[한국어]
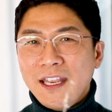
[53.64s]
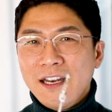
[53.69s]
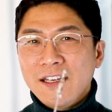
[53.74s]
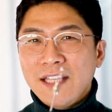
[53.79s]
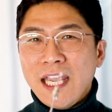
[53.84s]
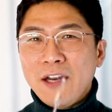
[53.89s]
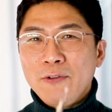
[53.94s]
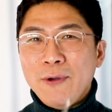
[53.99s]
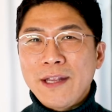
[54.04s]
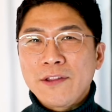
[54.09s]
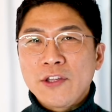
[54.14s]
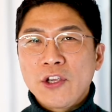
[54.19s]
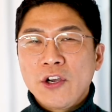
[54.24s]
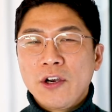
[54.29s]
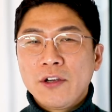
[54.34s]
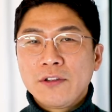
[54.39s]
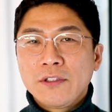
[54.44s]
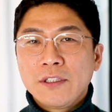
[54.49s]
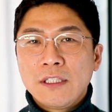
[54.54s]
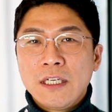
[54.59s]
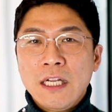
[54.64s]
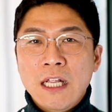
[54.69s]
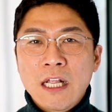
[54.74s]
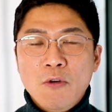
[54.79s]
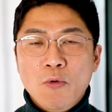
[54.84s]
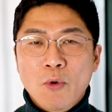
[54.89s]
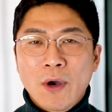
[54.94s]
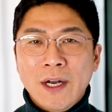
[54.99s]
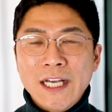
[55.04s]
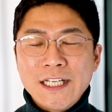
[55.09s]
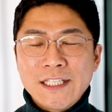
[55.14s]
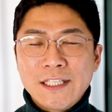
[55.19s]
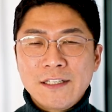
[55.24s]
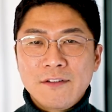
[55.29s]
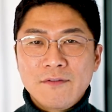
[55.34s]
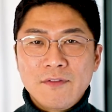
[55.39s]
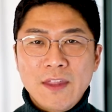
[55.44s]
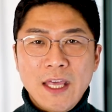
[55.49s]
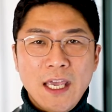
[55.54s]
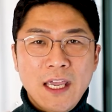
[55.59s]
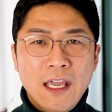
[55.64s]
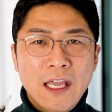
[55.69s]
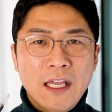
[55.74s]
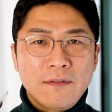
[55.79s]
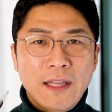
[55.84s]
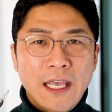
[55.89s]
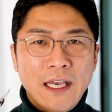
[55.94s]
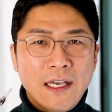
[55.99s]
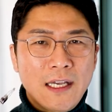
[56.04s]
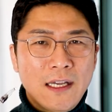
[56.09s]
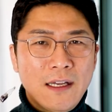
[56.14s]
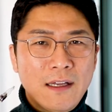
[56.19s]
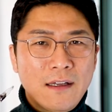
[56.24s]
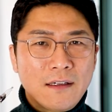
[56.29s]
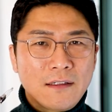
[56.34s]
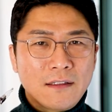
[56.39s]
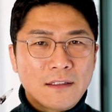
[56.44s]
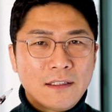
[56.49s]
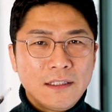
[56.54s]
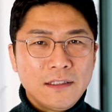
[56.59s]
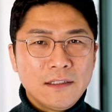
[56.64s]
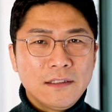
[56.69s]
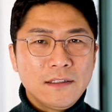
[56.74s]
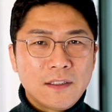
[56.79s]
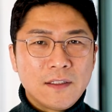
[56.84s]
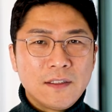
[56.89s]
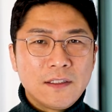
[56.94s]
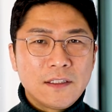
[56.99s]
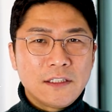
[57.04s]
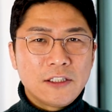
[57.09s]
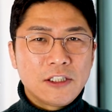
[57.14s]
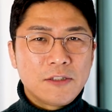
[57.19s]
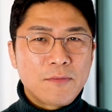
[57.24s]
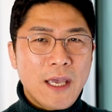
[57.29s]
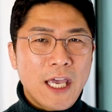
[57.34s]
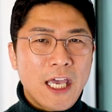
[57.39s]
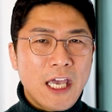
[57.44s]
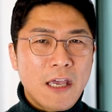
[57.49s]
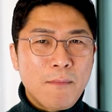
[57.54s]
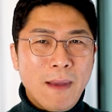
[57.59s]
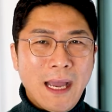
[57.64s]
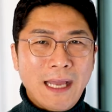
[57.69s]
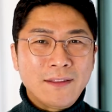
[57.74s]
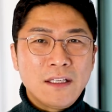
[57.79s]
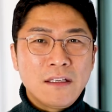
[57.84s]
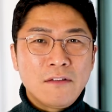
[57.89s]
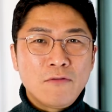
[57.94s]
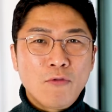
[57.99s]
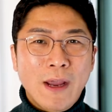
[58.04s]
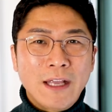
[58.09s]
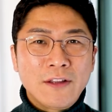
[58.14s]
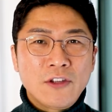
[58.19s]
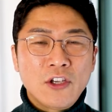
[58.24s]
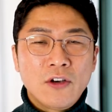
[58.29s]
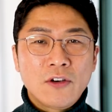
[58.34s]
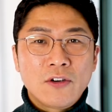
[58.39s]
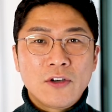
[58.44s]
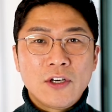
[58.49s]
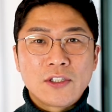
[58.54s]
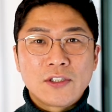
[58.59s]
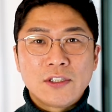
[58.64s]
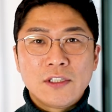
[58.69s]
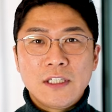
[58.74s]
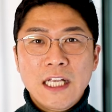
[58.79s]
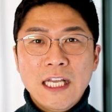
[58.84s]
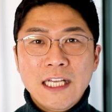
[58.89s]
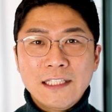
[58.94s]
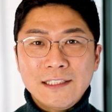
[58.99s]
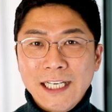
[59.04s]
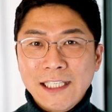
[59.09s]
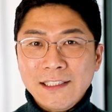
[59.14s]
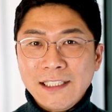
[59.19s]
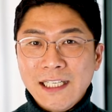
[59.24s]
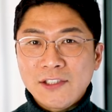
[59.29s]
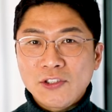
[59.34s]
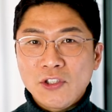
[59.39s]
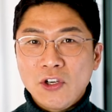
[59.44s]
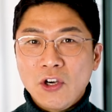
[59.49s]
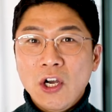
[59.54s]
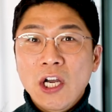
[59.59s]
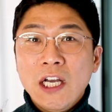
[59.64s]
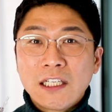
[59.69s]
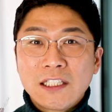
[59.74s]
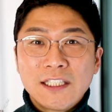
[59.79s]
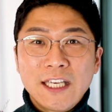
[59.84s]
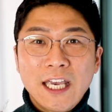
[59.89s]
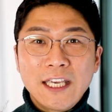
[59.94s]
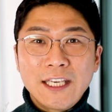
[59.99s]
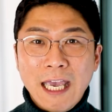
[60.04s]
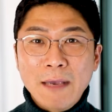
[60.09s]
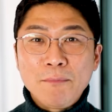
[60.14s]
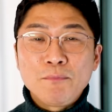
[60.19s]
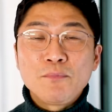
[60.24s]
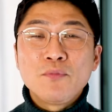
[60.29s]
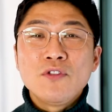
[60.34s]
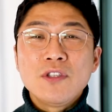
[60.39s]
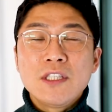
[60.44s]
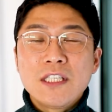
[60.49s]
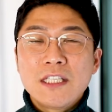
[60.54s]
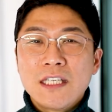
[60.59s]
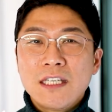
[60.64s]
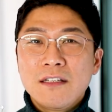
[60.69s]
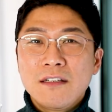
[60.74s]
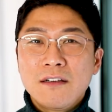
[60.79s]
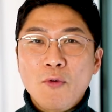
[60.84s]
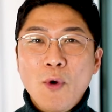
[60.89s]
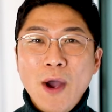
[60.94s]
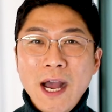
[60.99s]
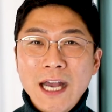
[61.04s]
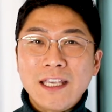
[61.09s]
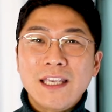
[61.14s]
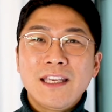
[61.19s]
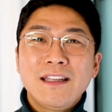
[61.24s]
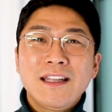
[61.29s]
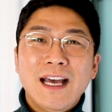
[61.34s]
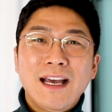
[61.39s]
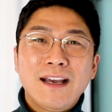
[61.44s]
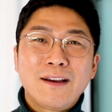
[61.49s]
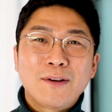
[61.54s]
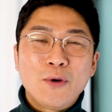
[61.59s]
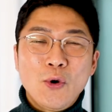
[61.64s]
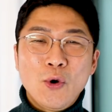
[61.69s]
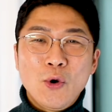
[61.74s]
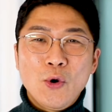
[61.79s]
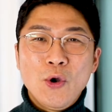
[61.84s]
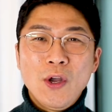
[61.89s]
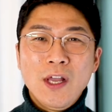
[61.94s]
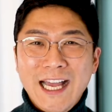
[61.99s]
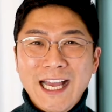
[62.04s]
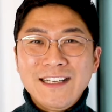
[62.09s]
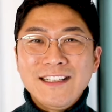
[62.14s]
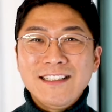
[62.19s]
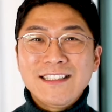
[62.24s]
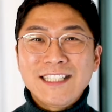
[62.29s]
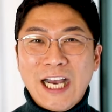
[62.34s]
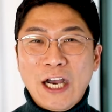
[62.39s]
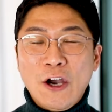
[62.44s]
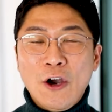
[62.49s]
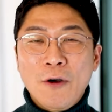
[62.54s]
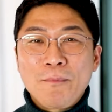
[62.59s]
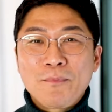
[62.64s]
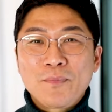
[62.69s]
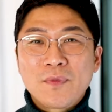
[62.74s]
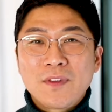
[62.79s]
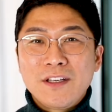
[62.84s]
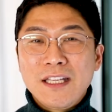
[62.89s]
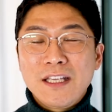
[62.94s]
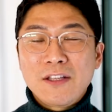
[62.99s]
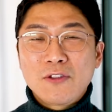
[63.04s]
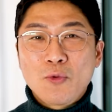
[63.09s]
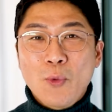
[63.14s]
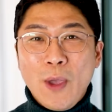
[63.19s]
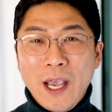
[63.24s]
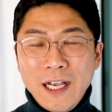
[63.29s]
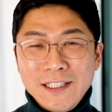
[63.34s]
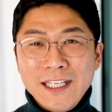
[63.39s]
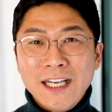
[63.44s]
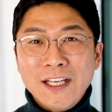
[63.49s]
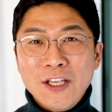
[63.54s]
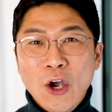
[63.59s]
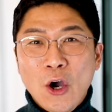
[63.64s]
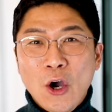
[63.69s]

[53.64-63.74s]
일 대 일 레디언을 원하시는데 내가 그 등급에 맞는 레디언컷을 찾아서 그게 예쁜지를 확인하고 하는 작업들이 굉장히